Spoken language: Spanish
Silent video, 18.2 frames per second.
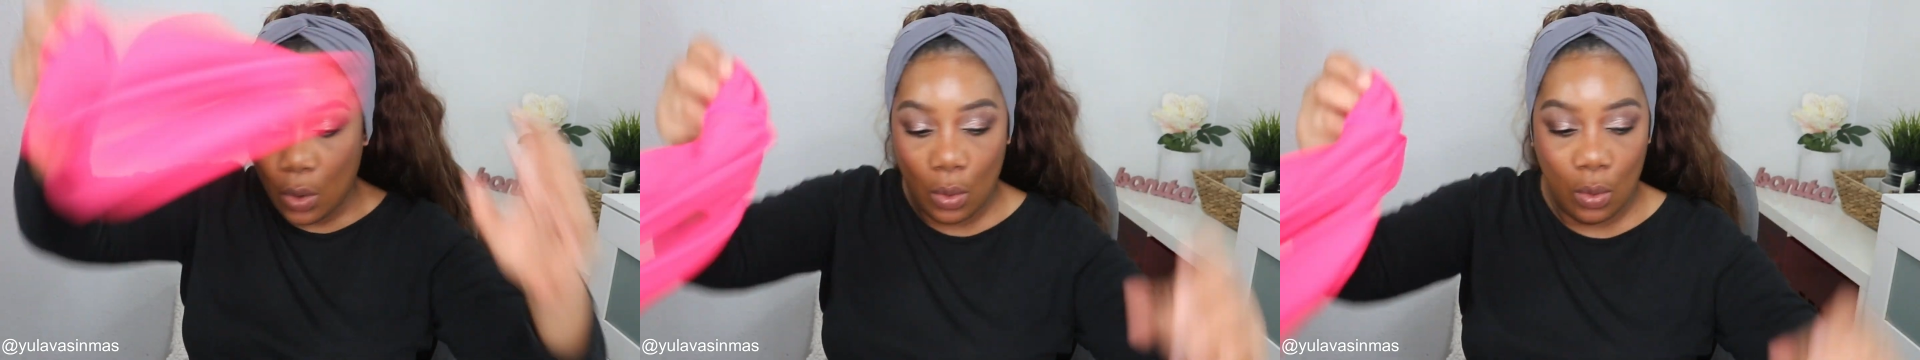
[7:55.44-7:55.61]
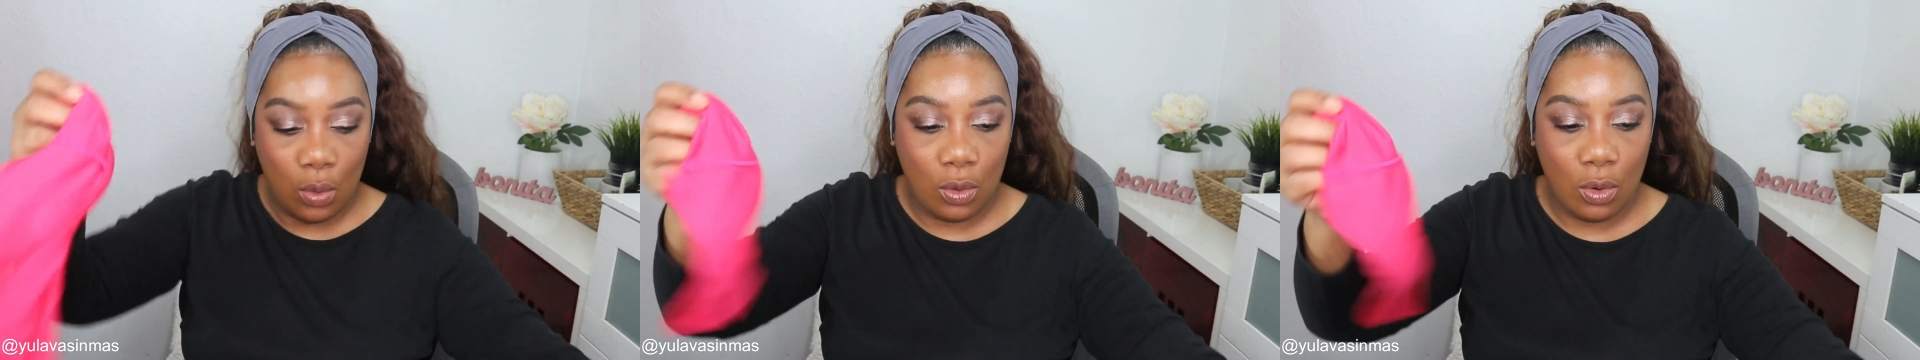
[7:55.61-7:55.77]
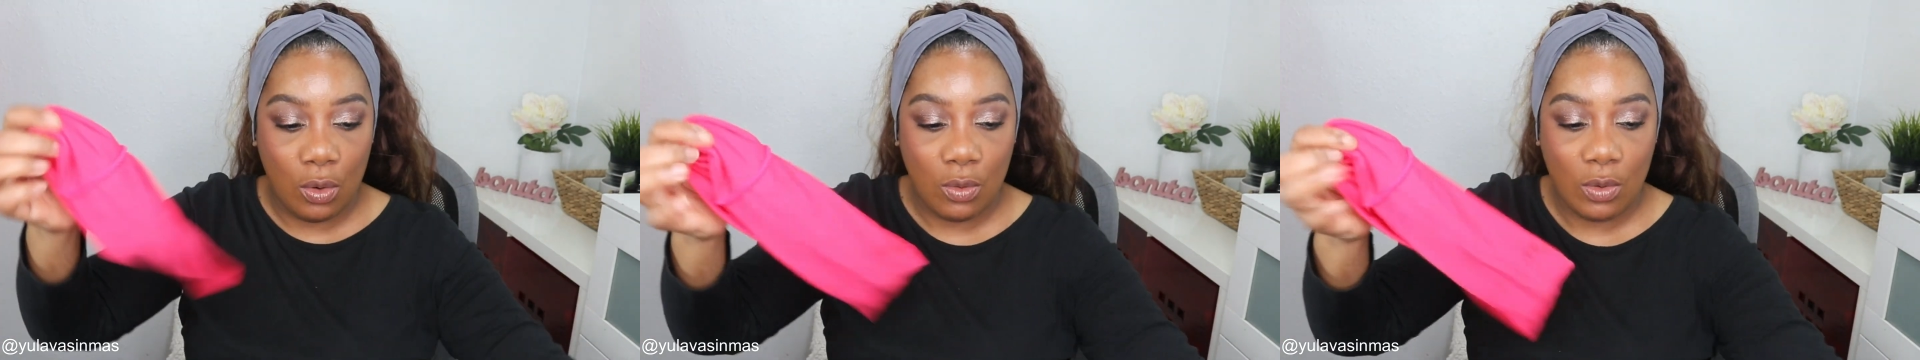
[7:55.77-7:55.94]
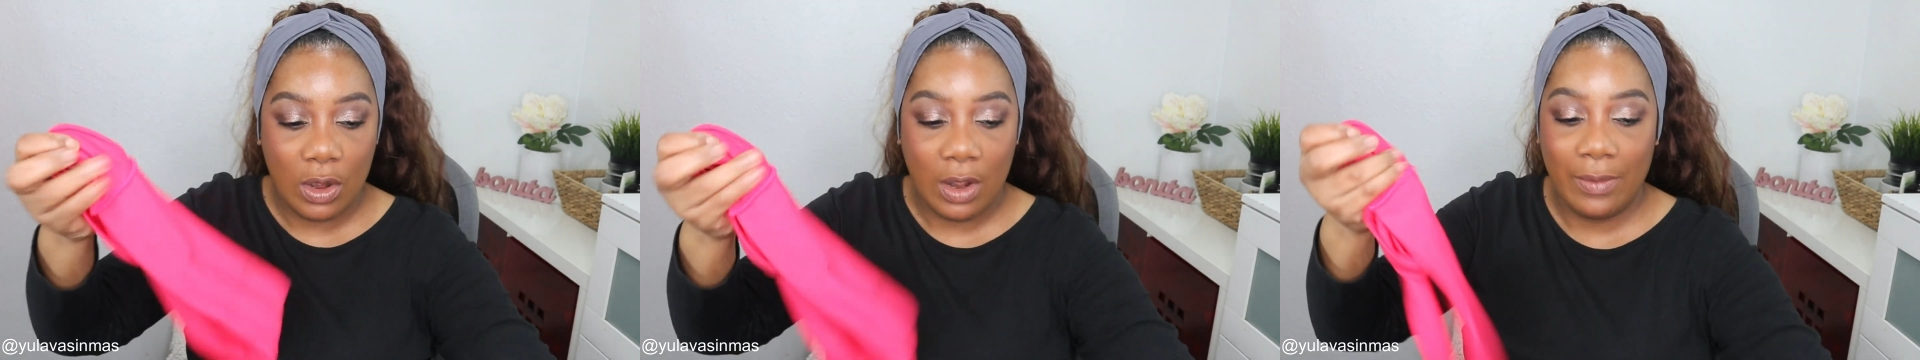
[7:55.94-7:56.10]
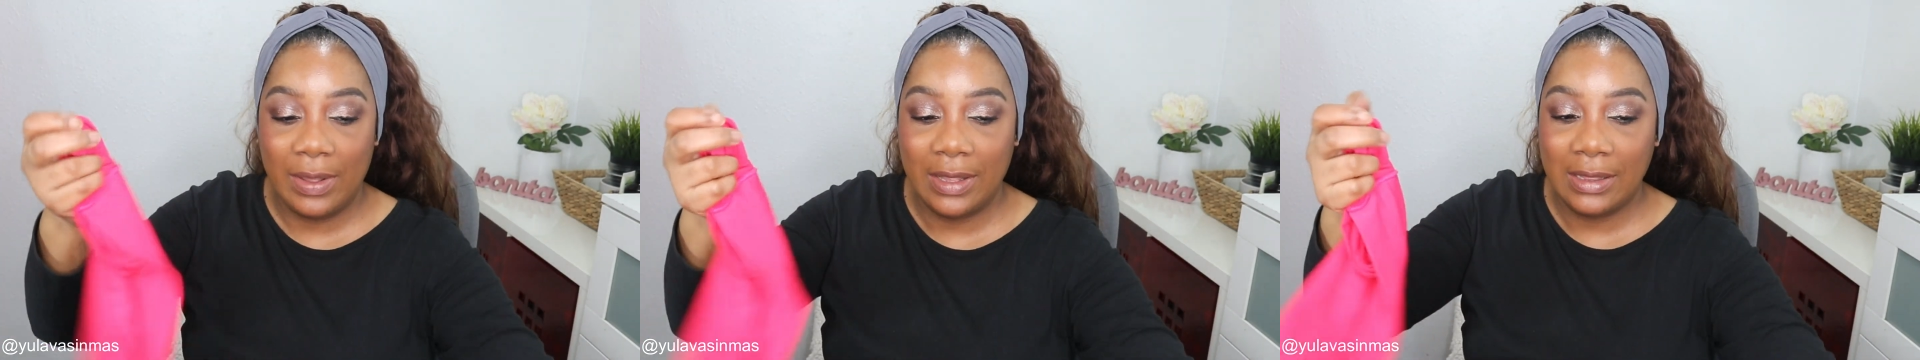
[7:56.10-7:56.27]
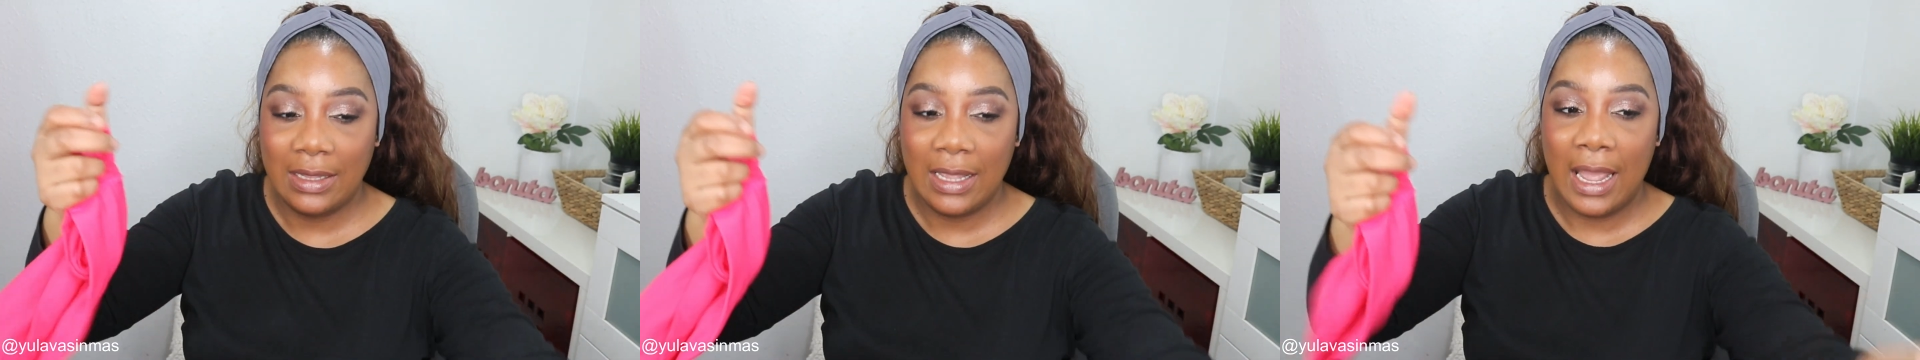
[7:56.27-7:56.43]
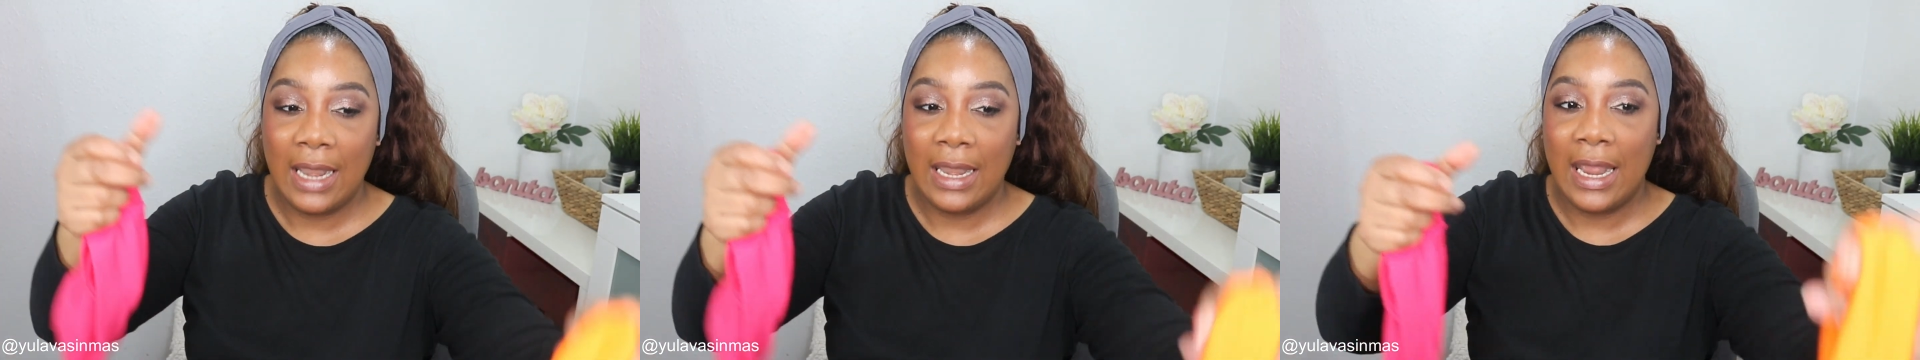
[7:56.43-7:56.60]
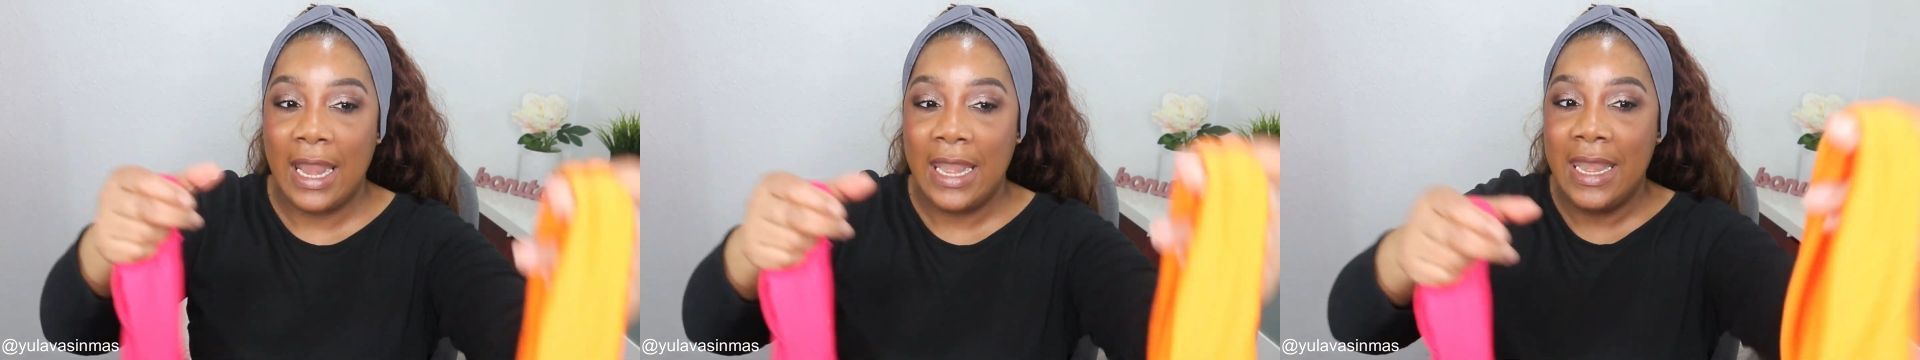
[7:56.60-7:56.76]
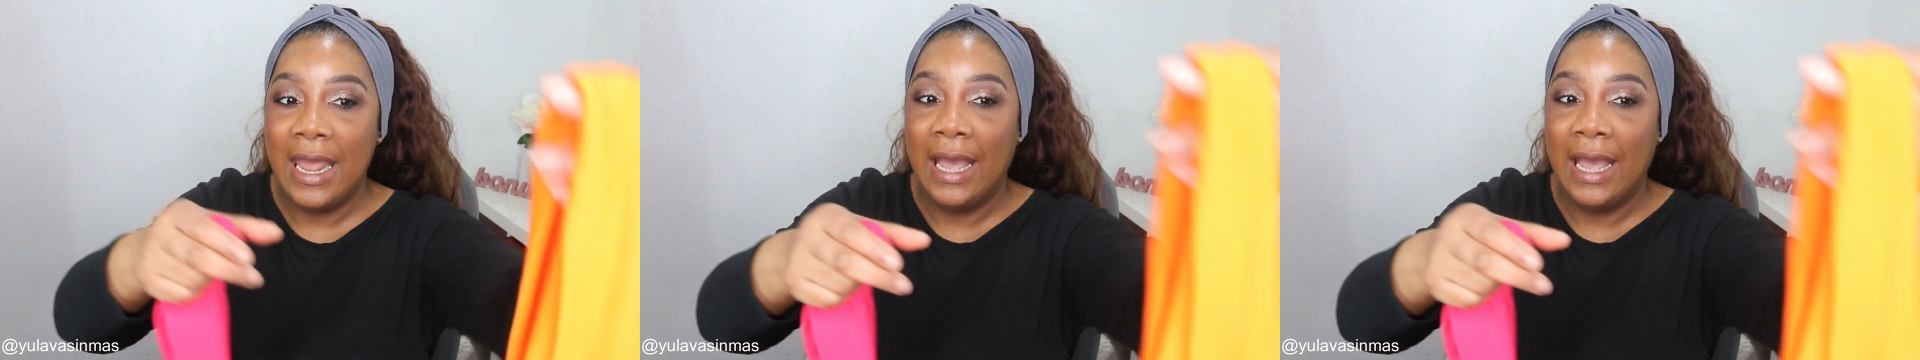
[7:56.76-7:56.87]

o con una bandana